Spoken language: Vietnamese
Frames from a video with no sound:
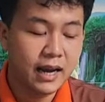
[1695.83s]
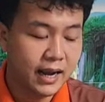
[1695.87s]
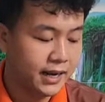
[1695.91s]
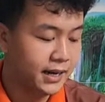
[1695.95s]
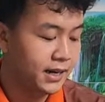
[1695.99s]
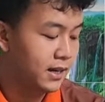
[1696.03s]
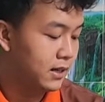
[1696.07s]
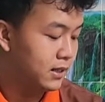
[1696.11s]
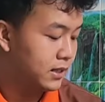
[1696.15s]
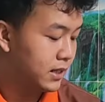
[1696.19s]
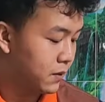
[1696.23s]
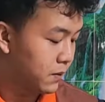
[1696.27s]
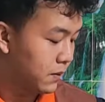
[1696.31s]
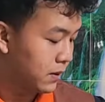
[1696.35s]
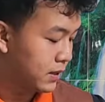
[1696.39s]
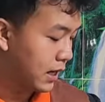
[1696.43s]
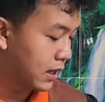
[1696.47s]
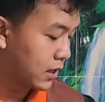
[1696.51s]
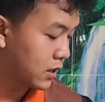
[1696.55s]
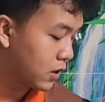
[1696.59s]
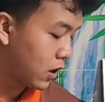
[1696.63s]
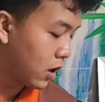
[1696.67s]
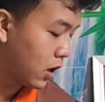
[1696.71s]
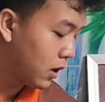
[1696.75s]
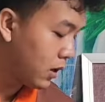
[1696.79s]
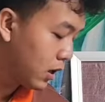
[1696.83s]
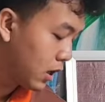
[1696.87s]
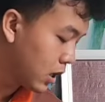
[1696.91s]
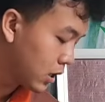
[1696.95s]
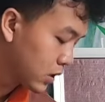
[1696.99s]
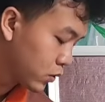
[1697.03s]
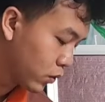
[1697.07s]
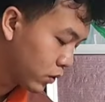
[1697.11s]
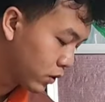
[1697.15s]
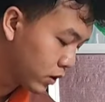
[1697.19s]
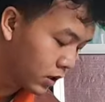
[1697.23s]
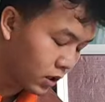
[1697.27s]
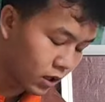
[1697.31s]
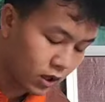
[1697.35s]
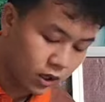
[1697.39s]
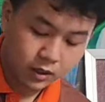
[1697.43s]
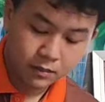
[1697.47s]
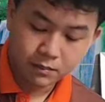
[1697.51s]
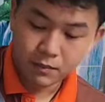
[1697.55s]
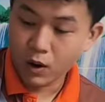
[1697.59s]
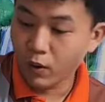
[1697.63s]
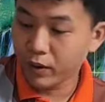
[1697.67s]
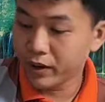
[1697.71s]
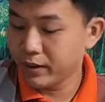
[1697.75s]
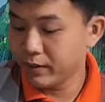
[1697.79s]
ở đây đó thì Quốc Thành có
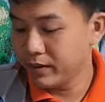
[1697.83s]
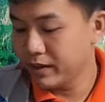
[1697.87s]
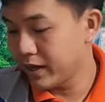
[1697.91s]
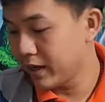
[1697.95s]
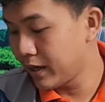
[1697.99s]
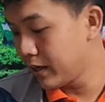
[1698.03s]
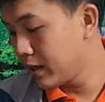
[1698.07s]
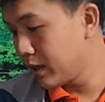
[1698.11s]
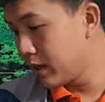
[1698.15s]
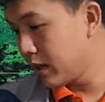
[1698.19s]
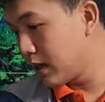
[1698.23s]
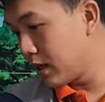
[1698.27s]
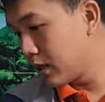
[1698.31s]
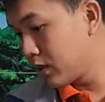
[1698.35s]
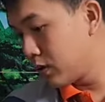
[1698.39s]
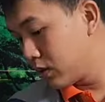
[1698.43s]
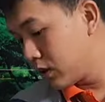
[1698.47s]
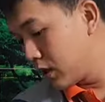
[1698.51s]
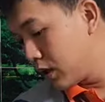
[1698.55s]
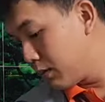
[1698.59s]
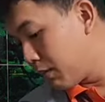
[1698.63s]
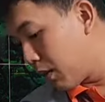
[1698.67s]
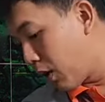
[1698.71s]
thuốc ngứa bôi quý vị.